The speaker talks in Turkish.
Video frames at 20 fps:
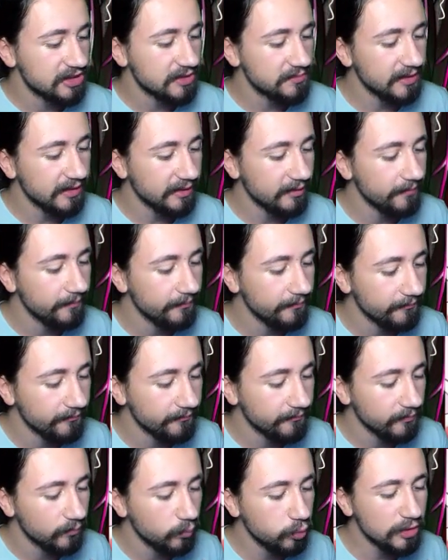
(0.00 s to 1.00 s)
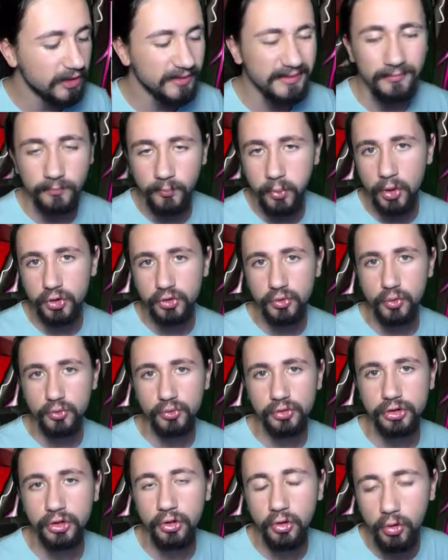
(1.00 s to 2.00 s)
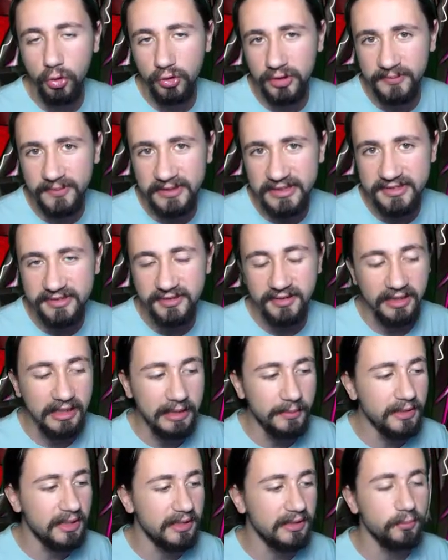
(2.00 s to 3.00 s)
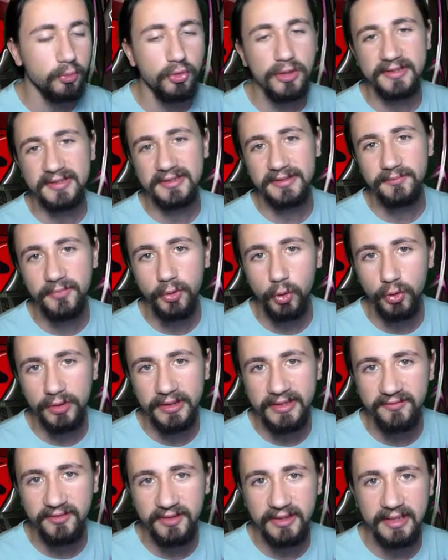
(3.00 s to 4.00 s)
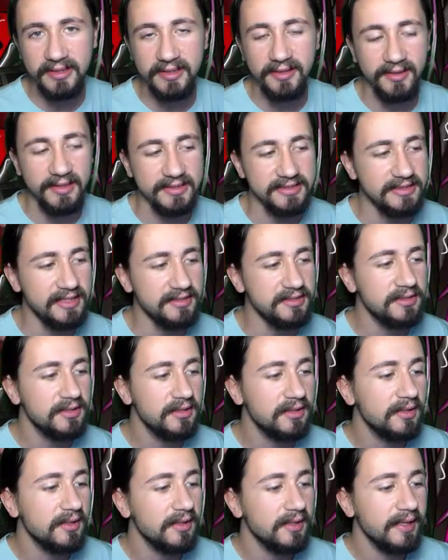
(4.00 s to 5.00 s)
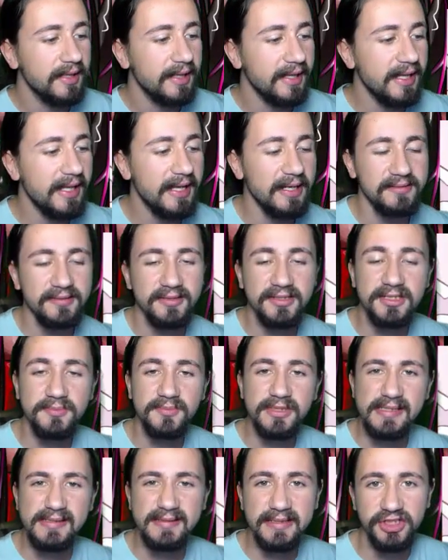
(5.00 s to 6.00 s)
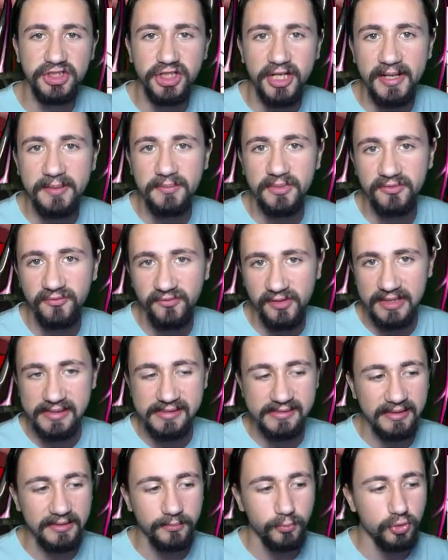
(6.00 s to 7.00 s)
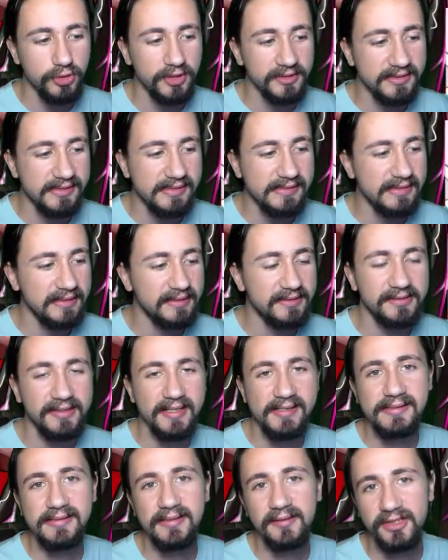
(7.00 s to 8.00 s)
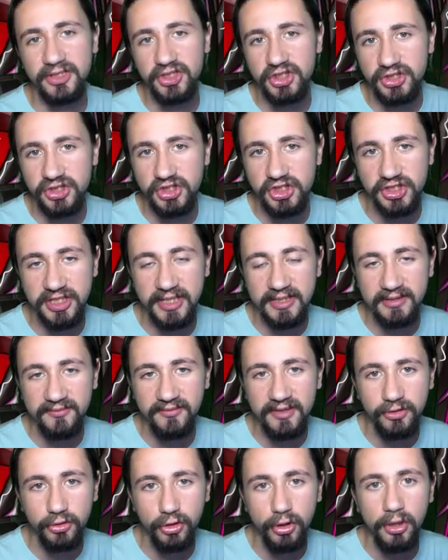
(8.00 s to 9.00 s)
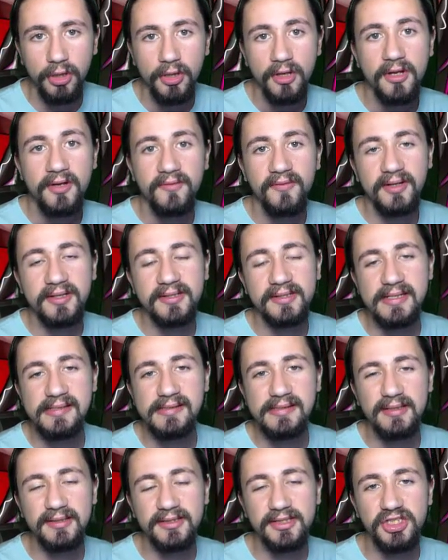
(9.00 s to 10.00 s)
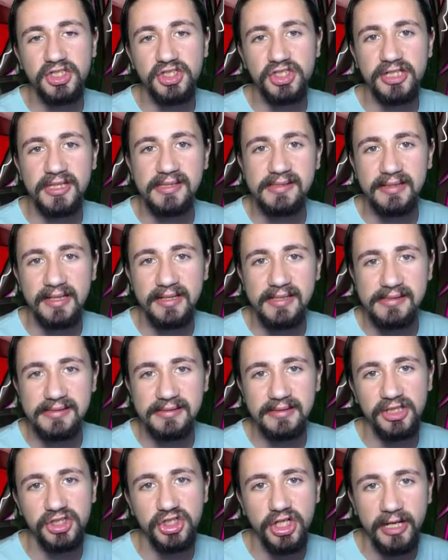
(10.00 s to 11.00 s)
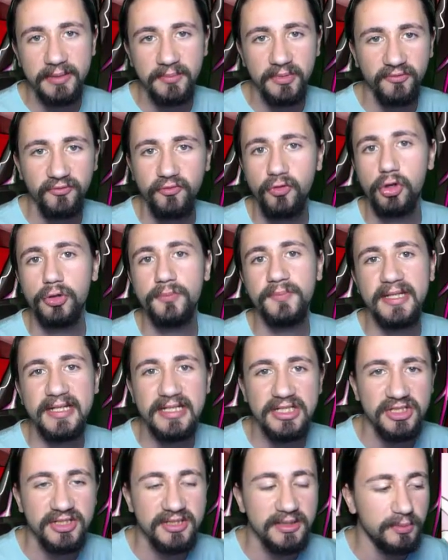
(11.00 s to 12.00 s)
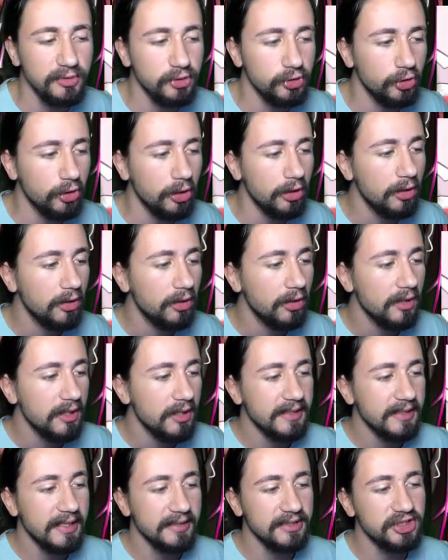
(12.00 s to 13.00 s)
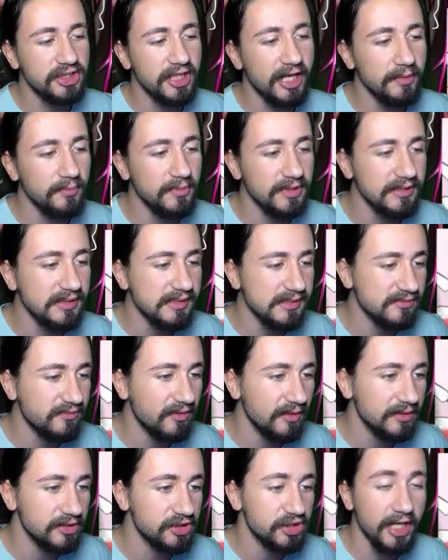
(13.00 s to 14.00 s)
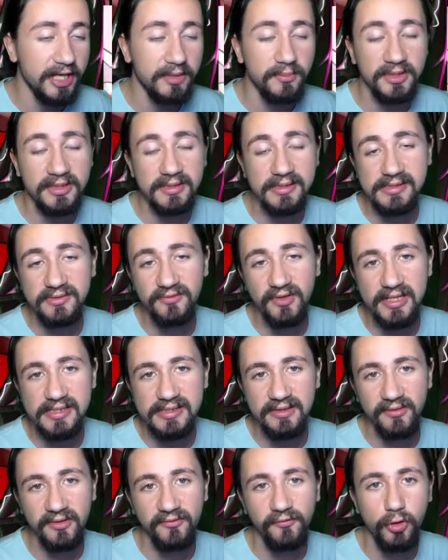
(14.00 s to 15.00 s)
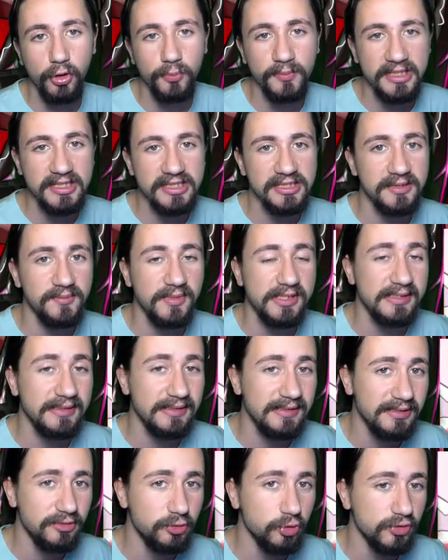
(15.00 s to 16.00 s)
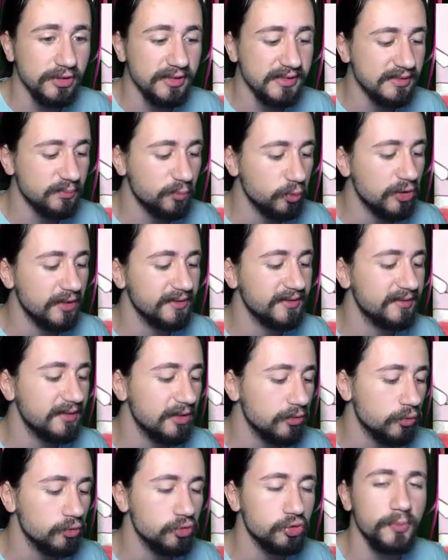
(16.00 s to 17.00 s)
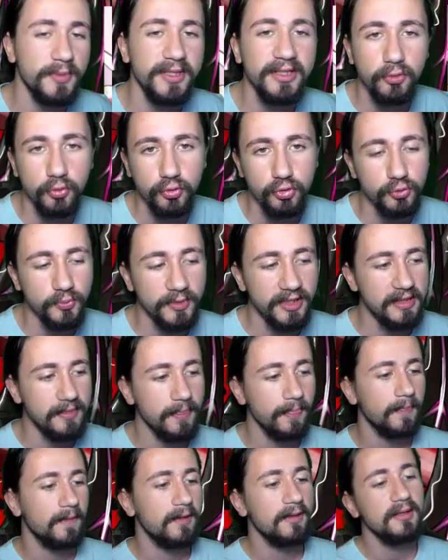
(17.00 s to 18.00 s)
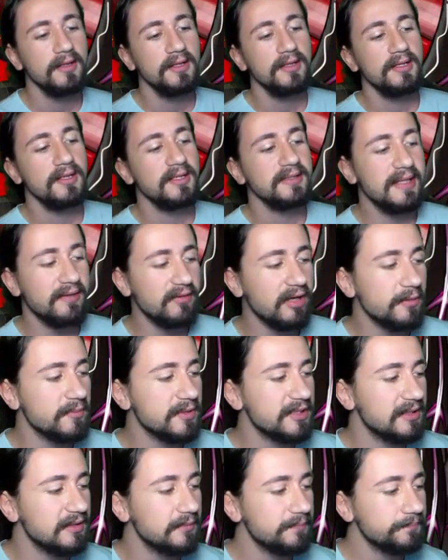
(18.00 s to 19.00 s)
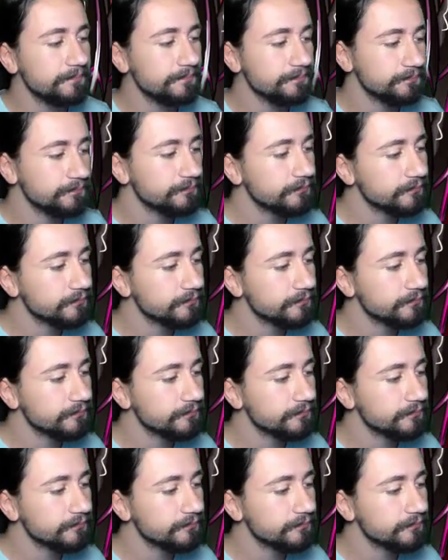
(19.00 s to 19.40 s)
Şimdi bu kadın boş konuşuyor olabilir ama bu kadının bir olayı var arkadaşlar. Eğer takımınızda Shaymin varsa bu kadın size Gracia da çiçeğini veriyor ve Gracia da çiçeği sayesinde Shaymin form değiştirebiliyor. Yani Shaymin'iniz, Shaymin'iniz varsa ve form değiştirmesini istiyorsanız bu kadınla konuşmayı unutmayın. Devam edelim.